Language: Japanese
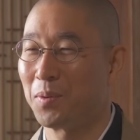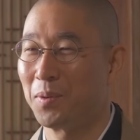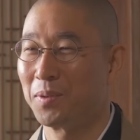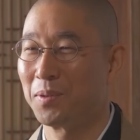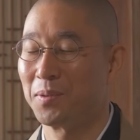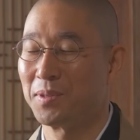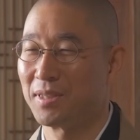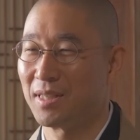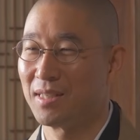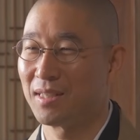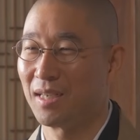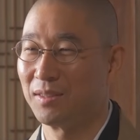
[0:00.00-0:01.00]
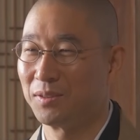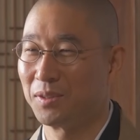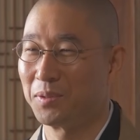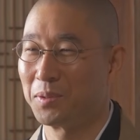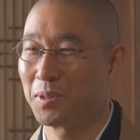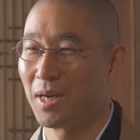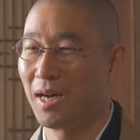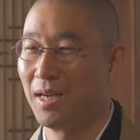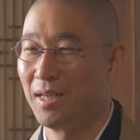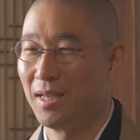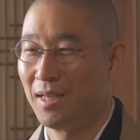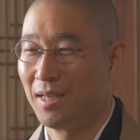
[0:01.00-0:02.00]
高揚した時間というのが
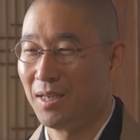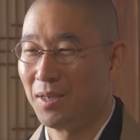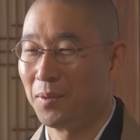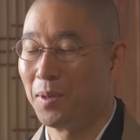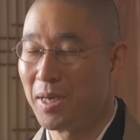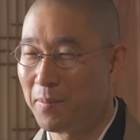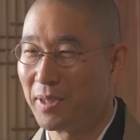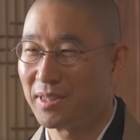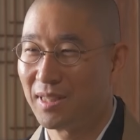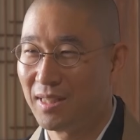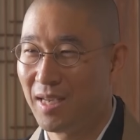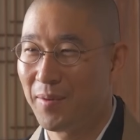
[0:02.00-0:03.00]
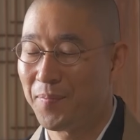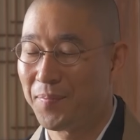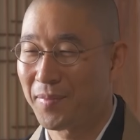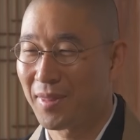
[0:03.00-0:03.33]
終わりましたね。